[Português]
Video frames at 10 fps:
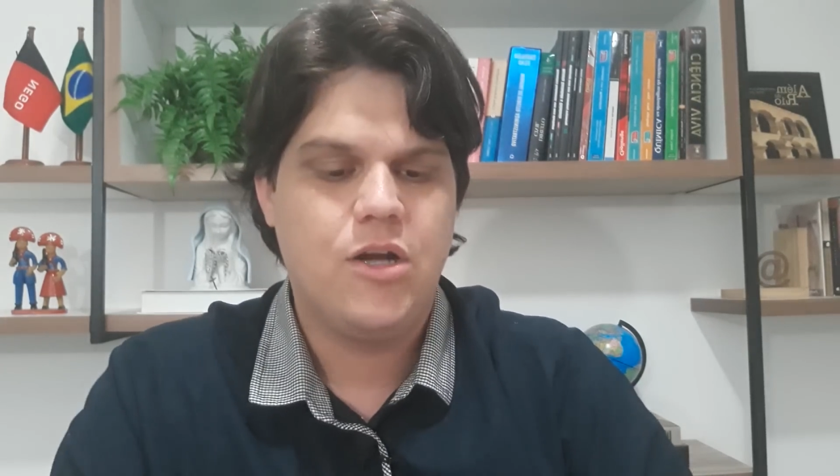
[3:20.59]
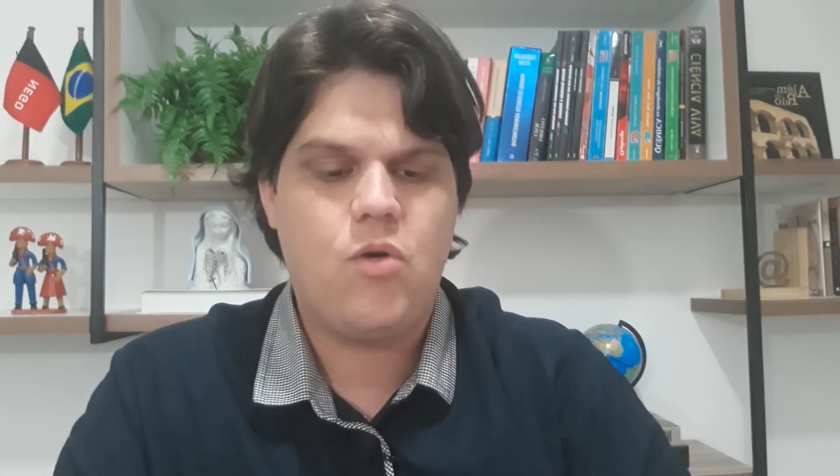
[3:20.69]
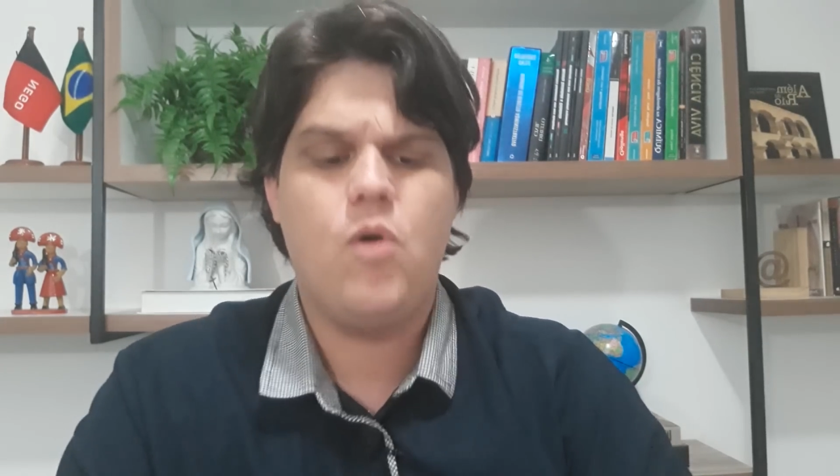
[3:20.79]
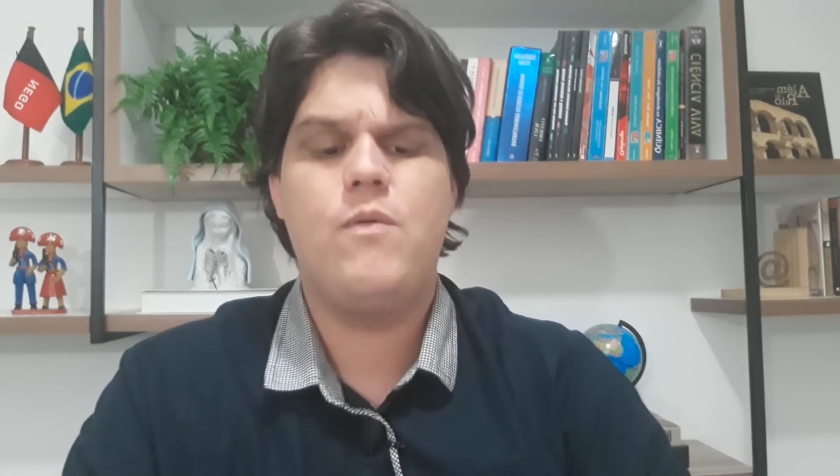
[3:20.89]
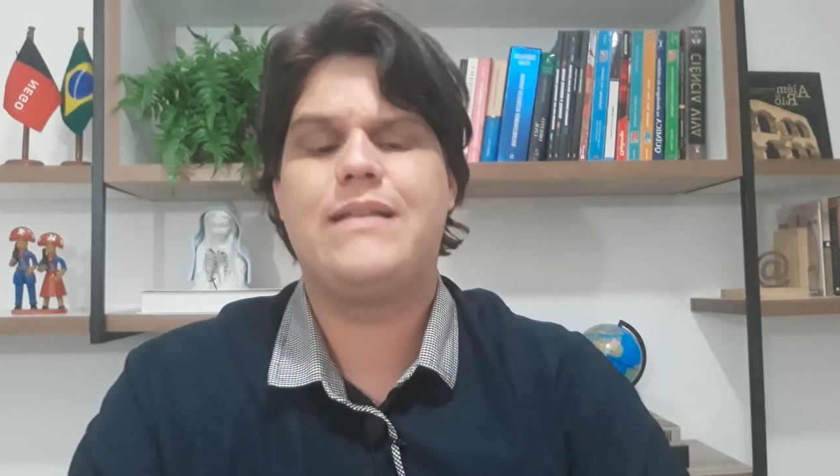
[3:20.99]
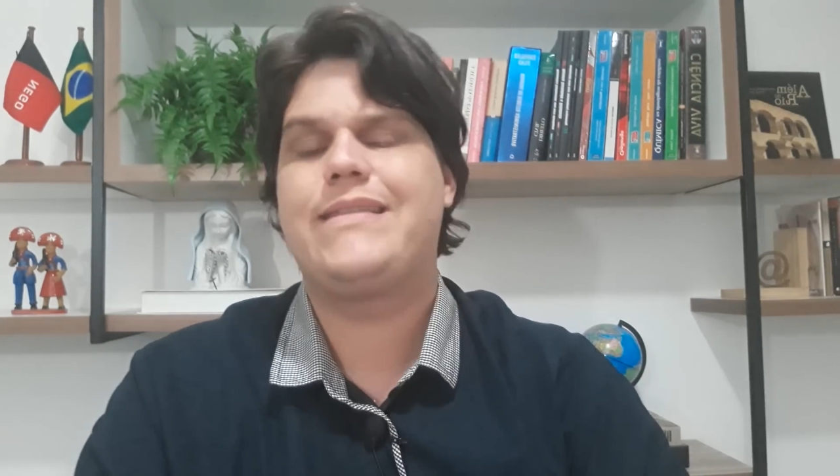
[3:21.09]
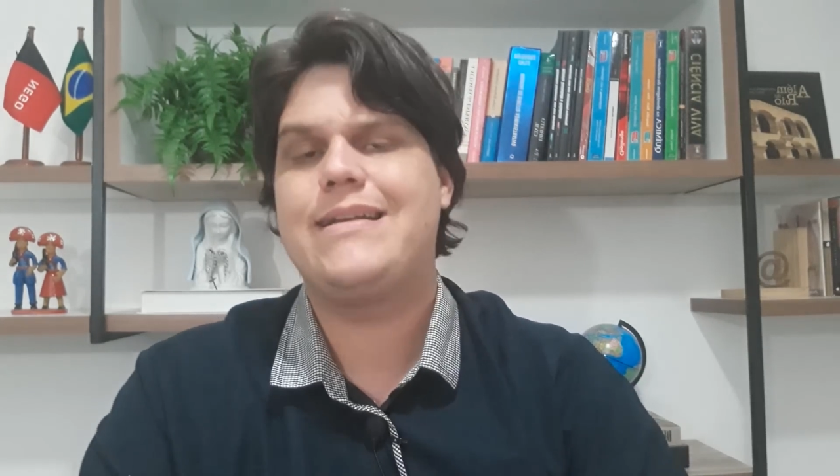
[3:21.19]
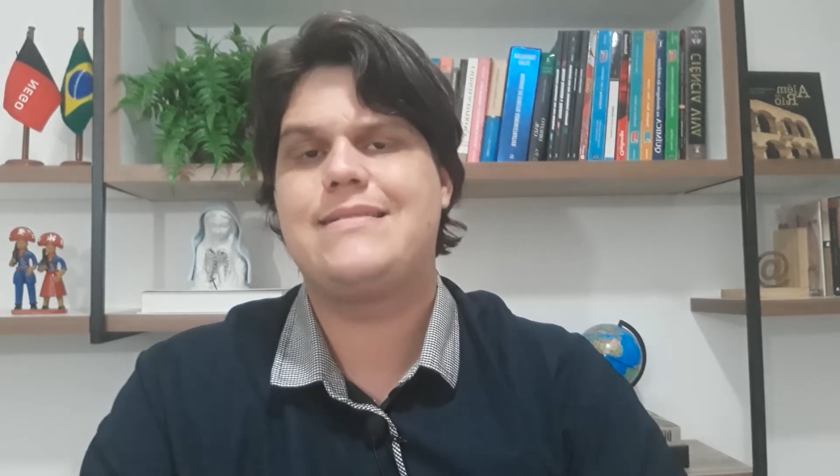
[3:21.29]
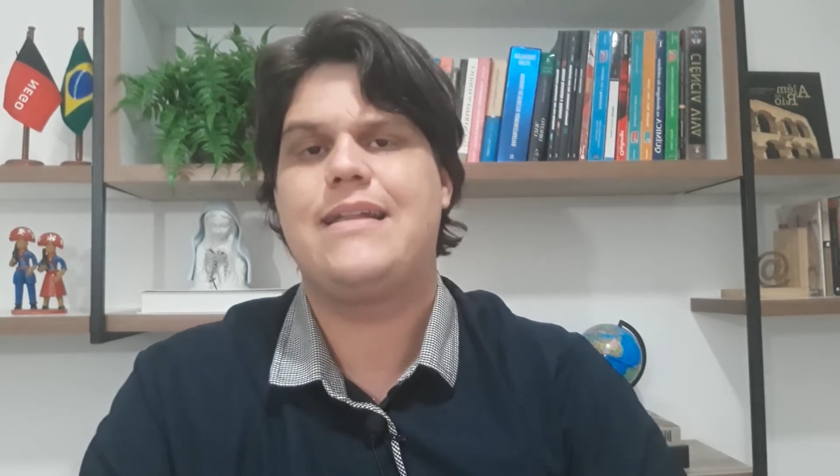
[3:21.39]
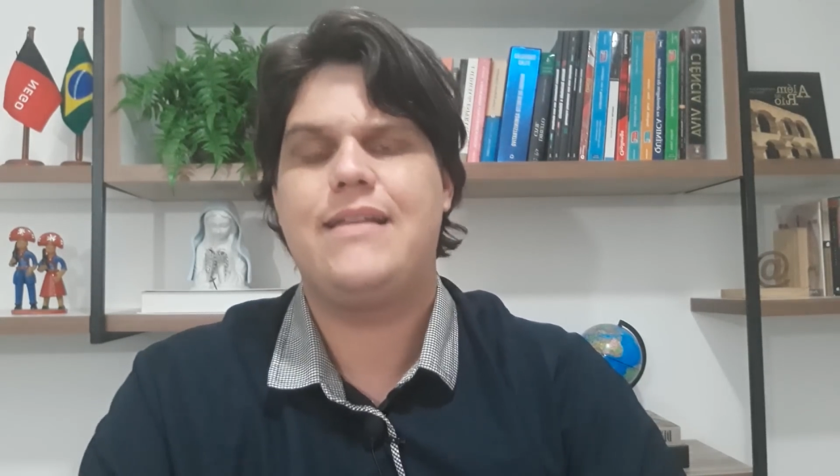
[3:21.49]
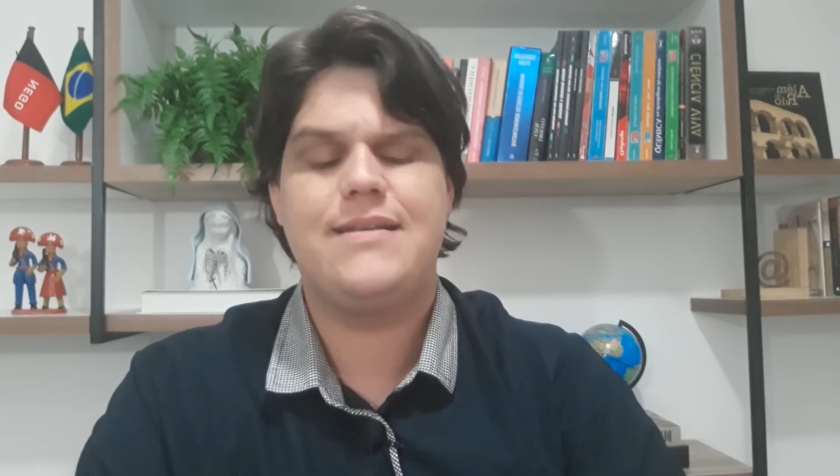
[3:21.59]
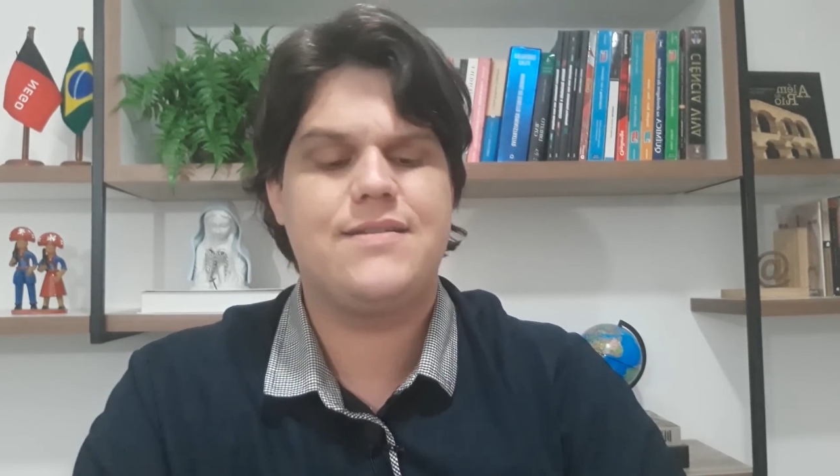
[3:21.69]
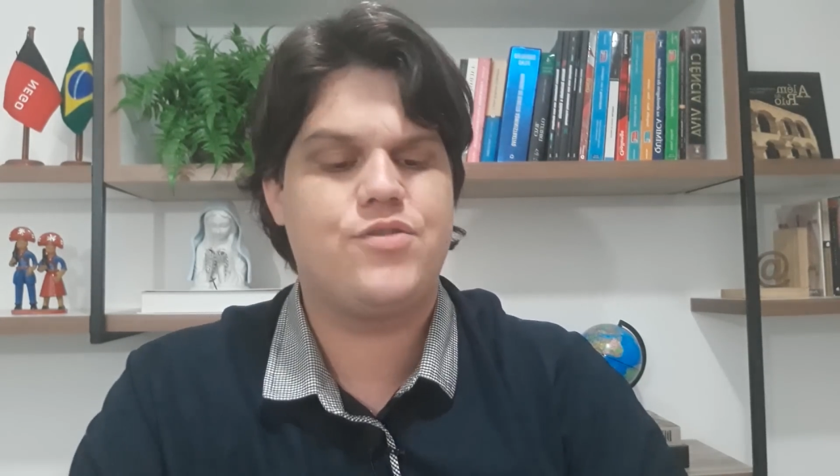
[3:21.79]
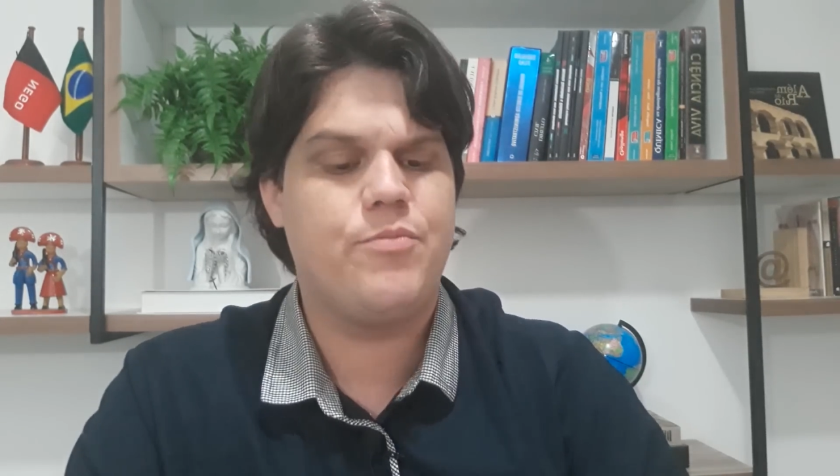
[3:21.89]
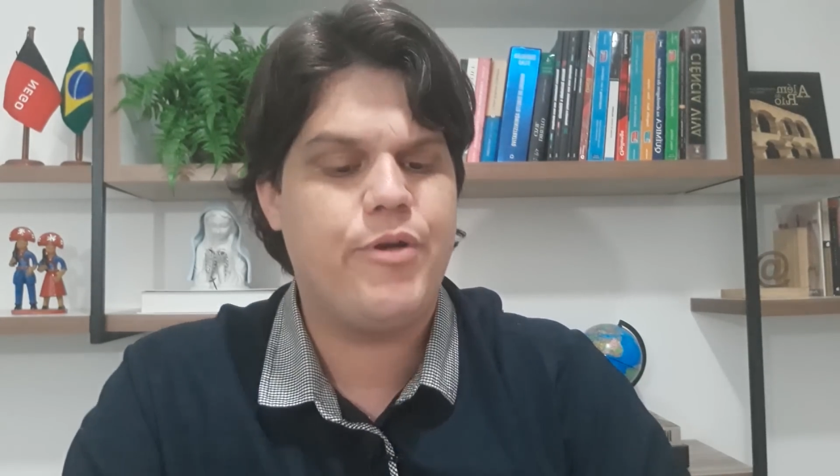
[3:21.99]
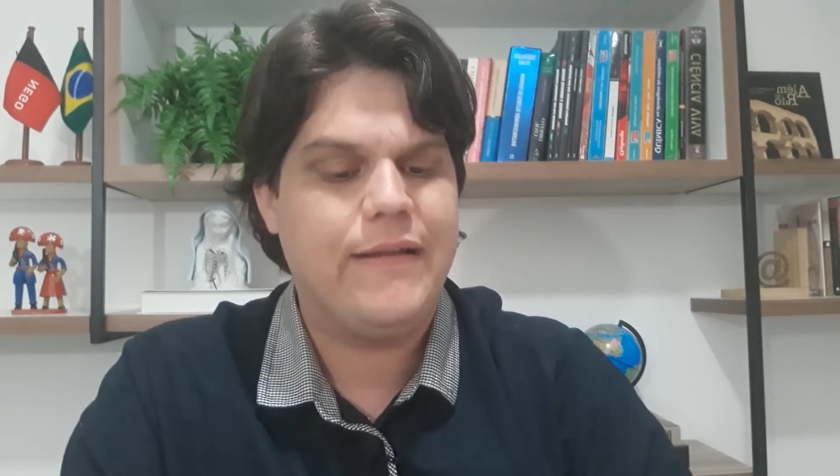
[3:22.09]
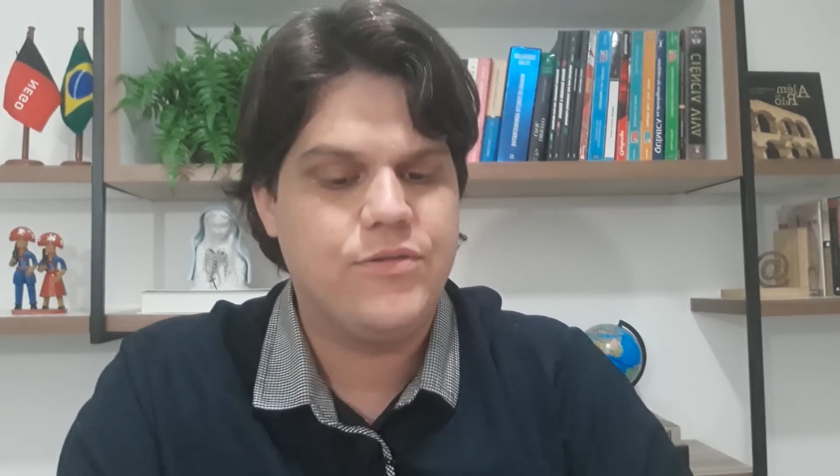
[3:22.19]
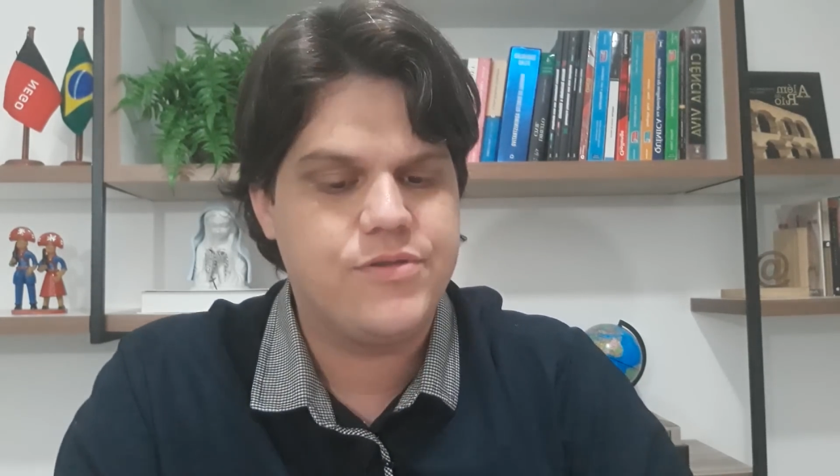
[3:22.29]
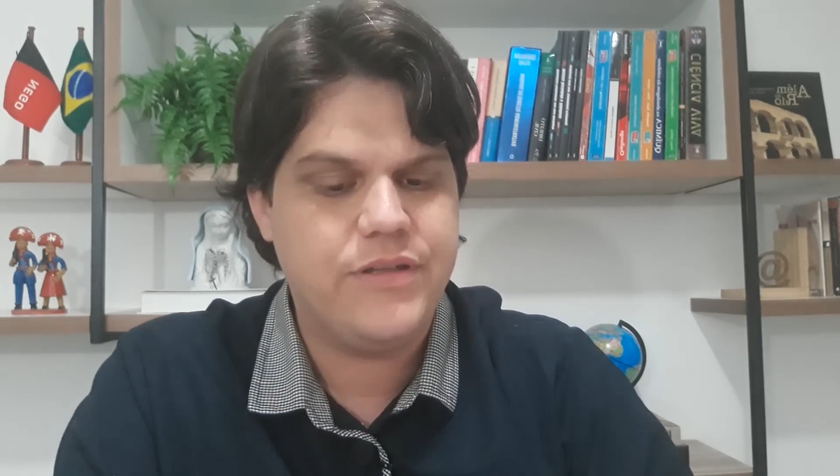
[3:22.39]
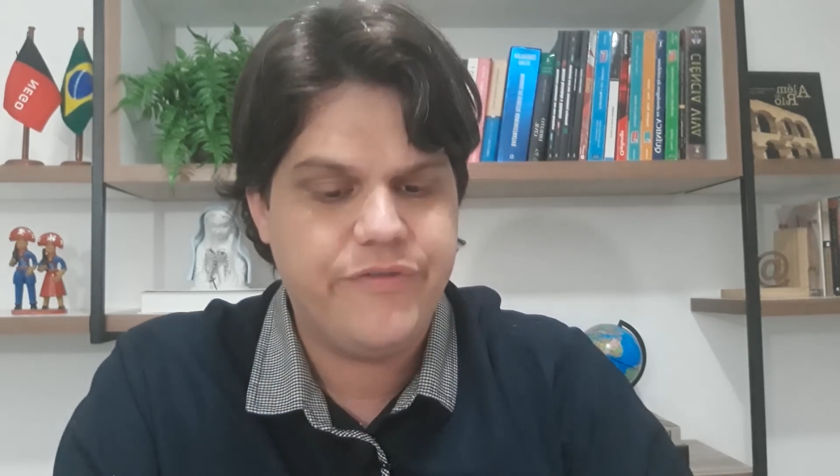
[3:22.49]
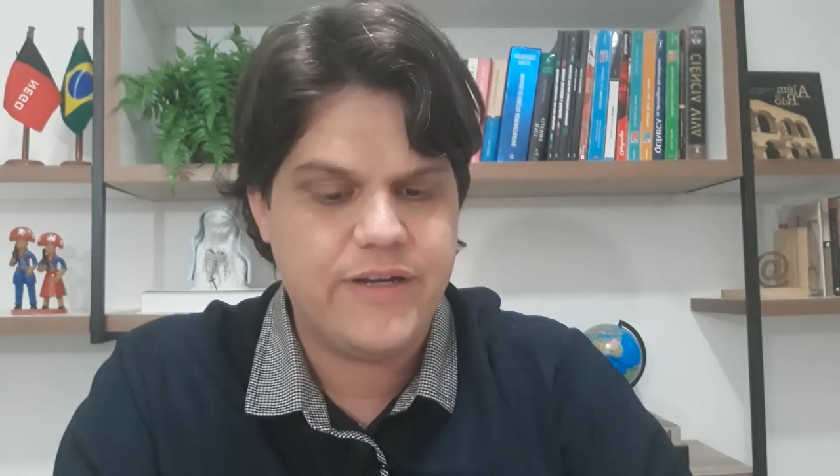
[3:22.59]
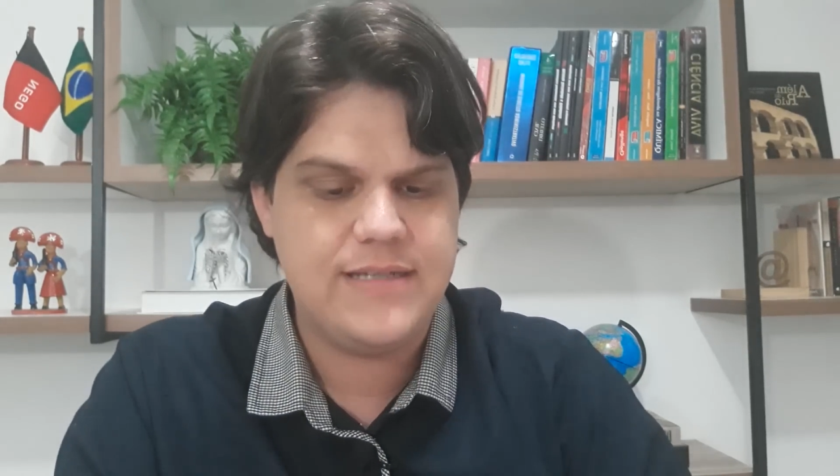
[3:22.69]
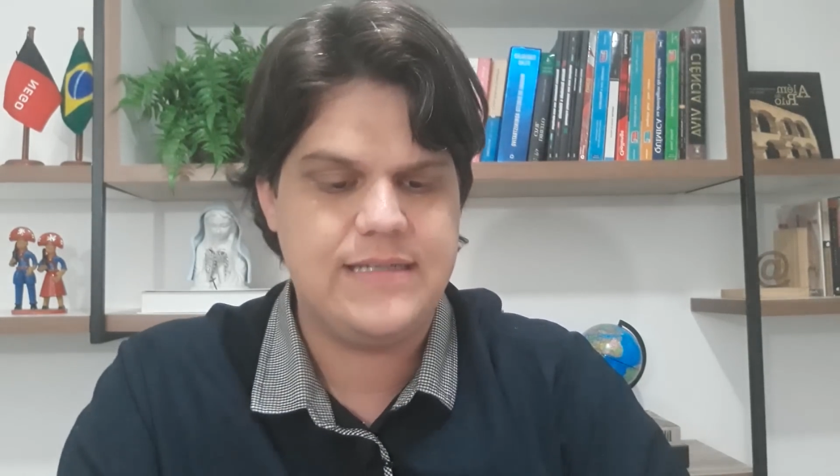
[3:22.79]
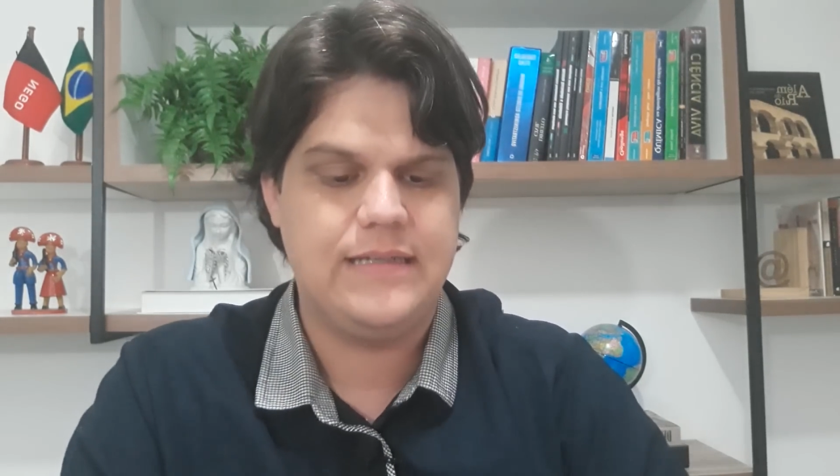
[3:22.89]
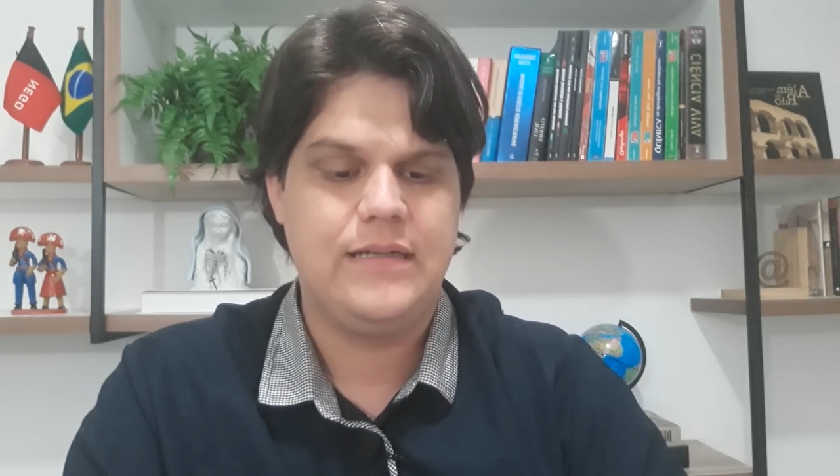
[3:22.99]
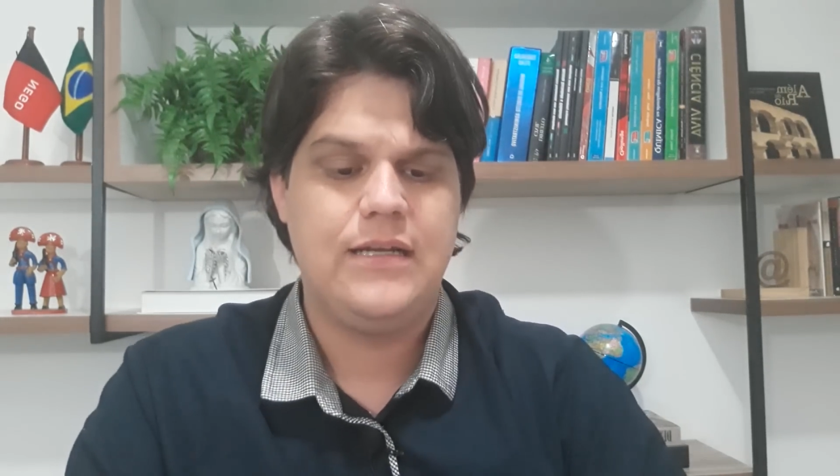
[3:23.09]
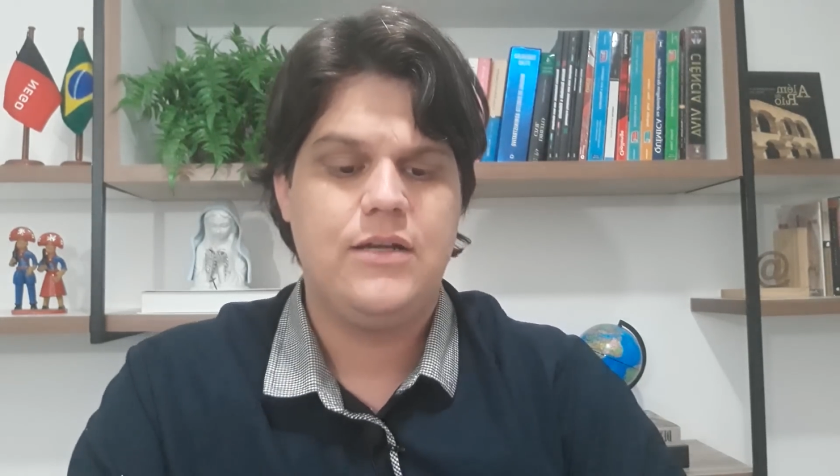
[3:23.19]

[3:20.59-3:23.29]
com antecedência sobre o anúncio de França,